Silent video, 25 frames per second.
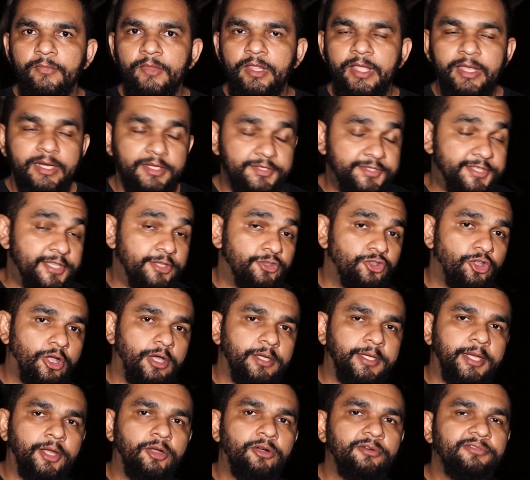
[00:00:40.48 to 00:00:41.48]
Ele se
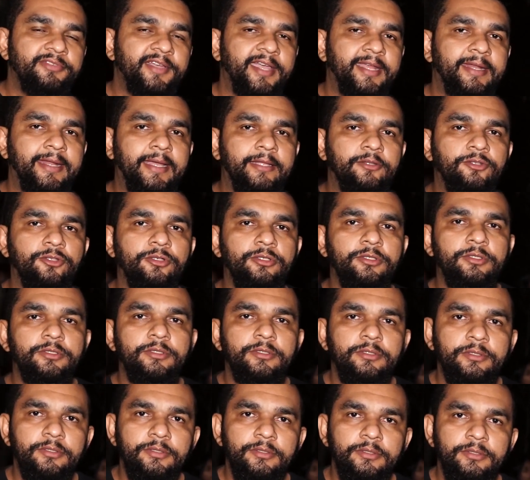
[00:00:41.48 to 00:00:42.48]
torna governador,
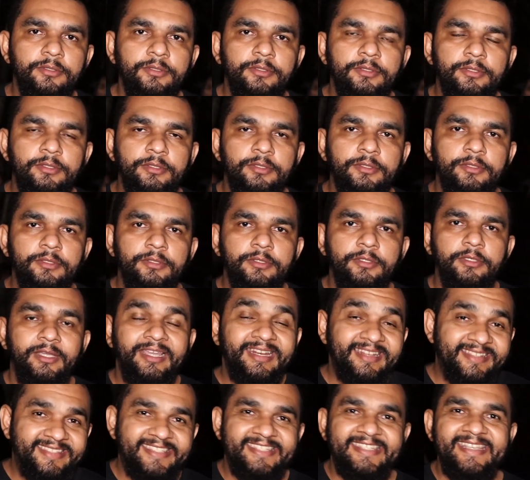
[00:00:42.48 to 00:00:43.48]

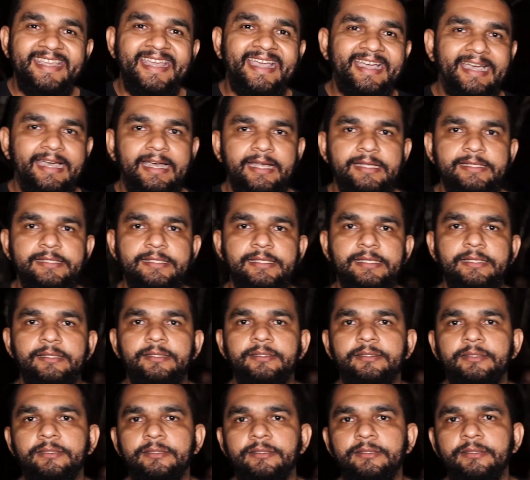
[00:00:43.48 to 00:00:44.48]
ele se casa
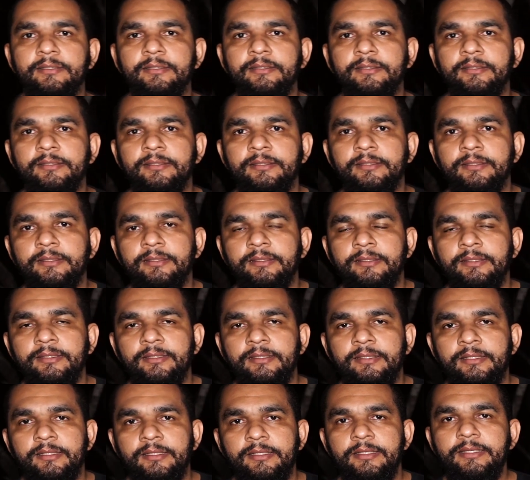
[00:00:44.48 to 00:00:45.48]

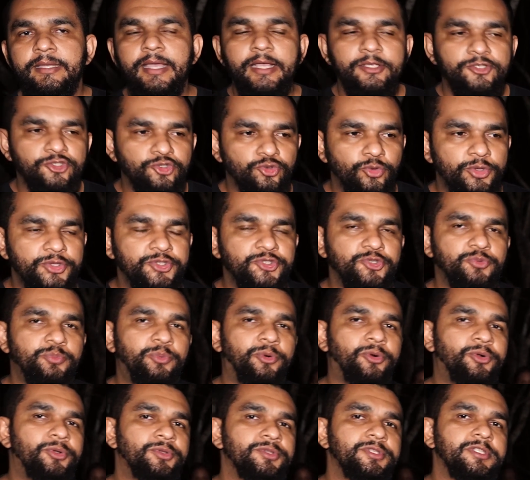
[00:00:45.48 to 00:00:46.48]
e a sua
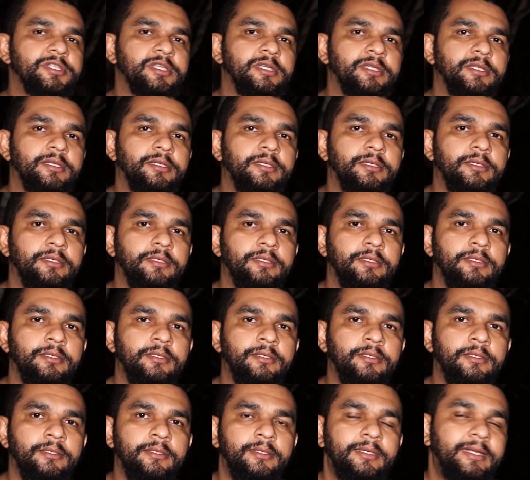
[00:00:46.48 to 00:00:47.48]
esposa
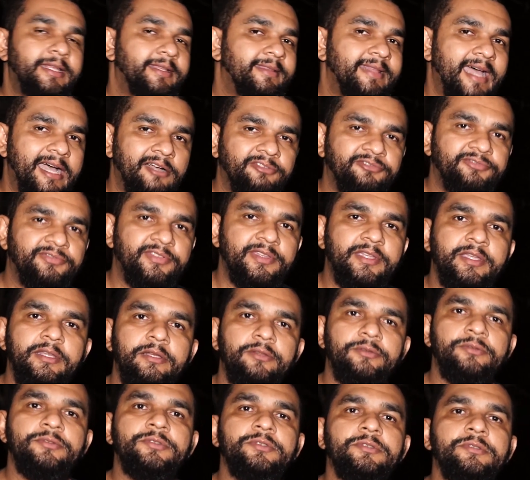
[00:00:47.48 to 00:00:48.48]
lhe dá
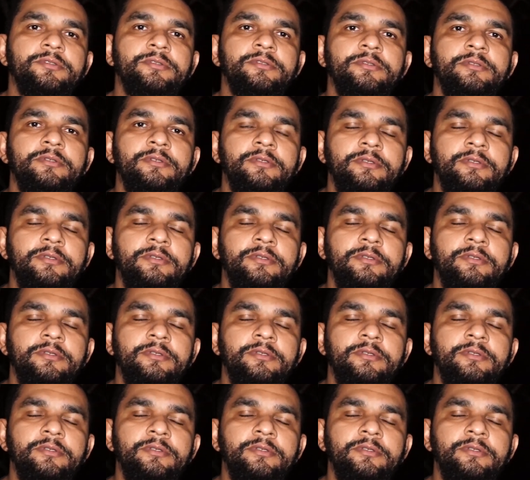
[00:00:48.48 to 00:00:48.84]
filhos.